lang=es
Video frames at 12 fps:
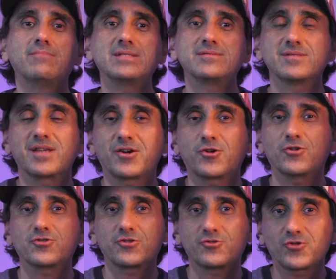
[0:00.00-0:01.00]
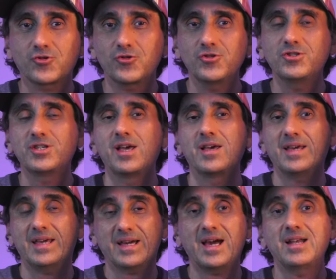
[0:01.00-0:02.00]
Iron Man de Hot Toys,
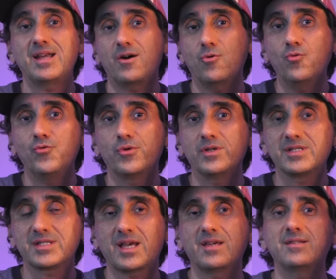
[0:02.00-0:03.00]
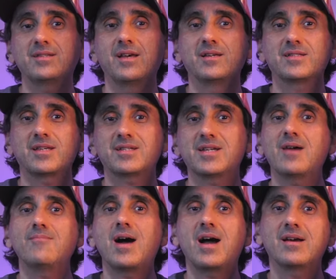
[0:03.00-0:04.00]
escala 1 en 6, se
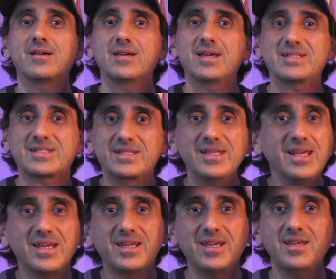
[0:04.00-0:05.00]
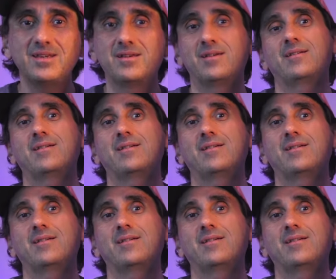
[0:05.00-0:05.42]
llama Sneaky